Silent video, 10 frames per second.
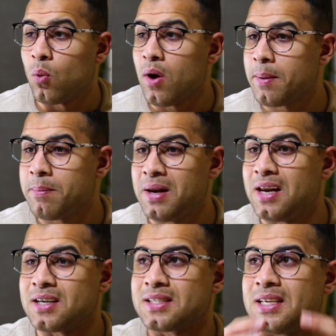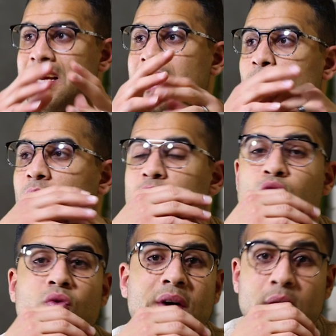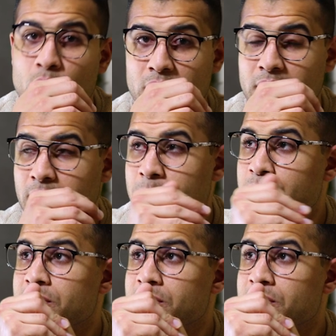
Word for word: واجمل ارسال واشوف هيقول لي ايه